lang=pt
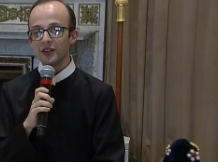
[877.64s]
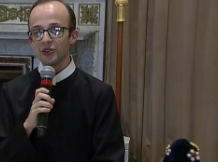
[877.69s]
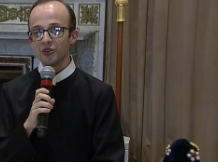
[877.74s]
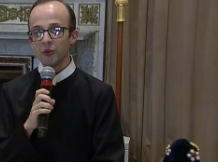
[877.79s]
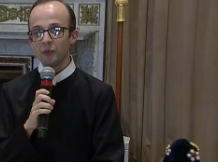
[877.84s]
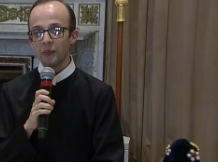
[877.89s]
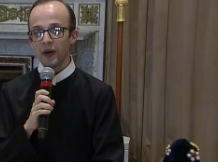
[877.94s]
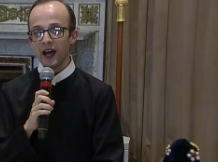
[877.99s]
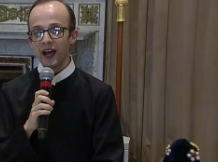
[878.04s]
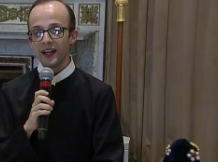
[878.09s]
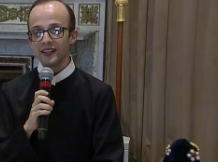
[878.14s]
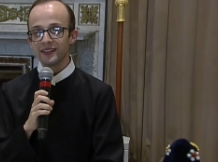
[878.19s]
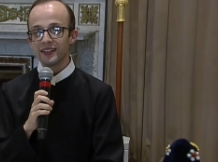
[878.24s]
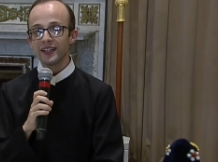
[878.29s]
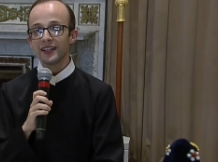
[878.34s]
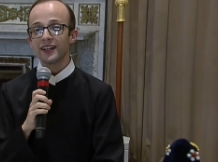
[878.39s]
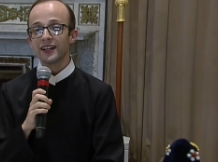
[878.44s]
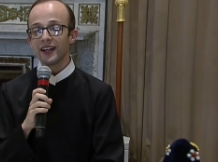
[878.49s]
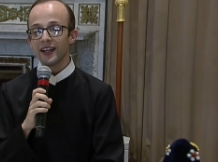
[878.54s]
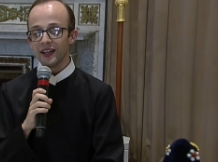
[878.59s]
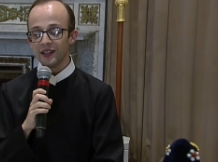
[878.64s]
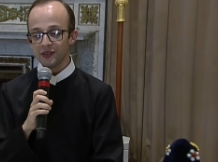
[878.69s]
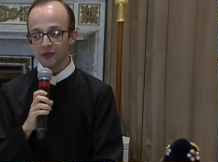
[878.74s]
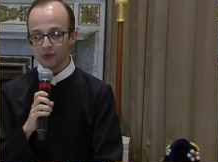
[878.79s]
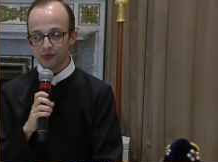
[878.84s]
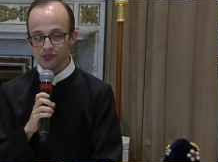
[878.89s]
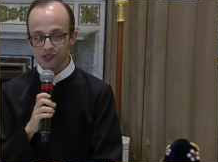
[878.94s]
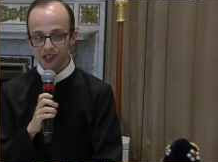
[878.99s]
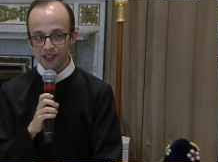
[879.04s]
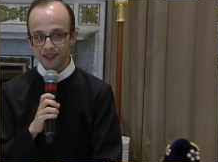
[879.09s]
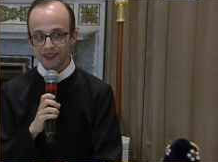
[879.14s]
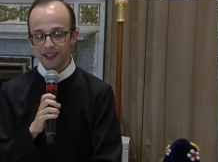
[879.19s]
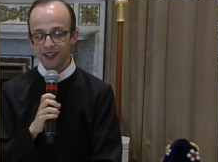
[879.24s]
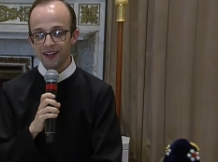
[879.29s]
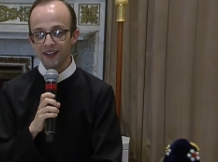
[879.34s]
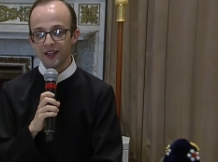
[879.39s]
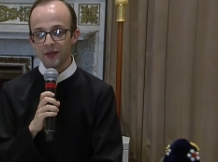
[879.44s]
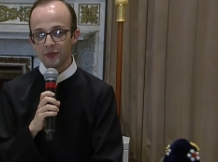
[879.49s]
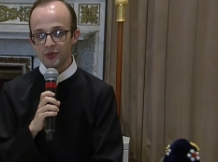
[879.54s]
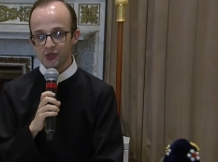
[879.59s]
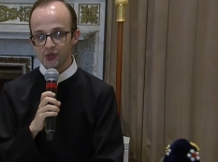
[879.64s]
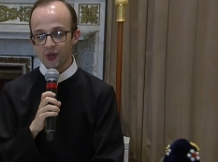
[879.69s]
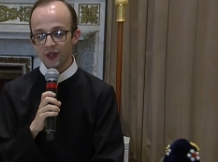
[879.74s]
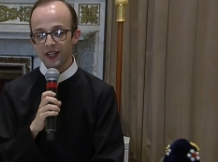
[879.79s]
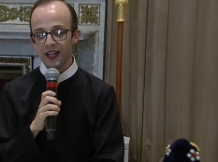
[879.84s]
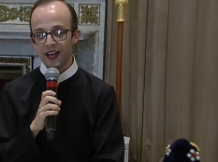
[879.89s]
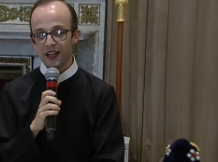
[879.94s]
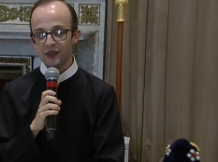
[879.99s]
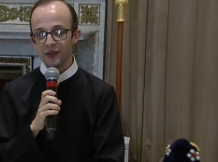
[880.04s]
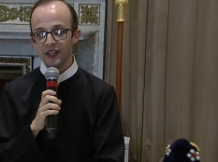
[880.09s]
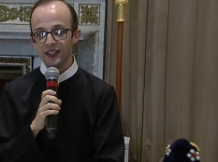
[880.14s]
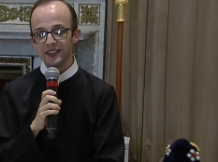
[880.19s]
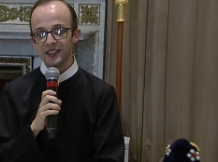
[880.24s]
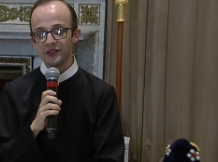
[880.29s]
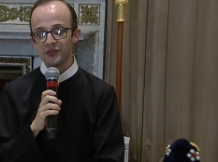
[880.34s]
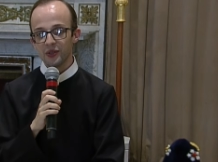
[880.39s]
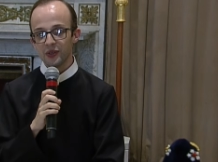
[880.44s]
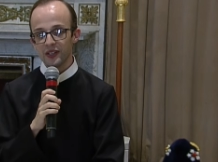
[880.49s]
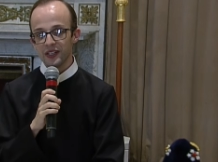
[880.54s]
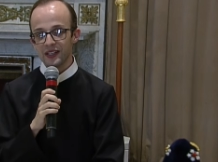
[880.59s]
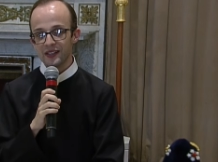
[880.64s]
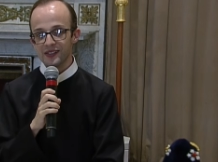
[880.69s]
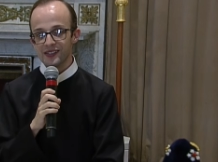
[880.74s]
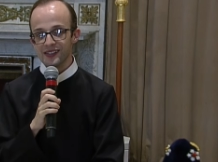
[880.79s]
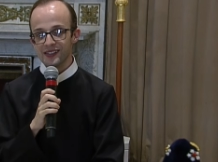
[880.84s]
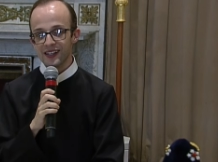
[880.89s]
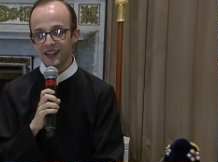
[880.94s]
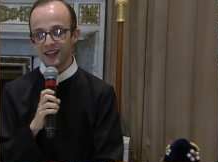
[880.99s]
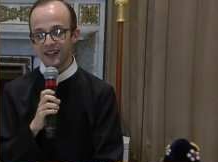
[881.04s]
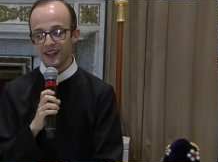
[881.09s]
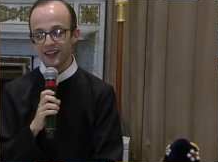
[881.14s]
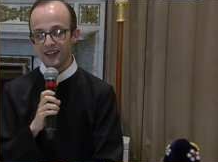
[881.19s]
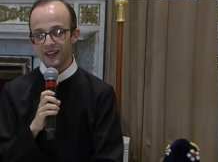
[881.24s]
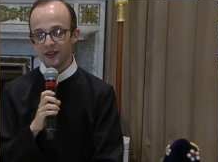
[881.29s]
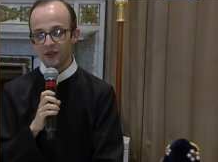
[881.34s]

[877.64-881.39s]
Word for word: do Padre Cleiton Santana, missionário redentorista.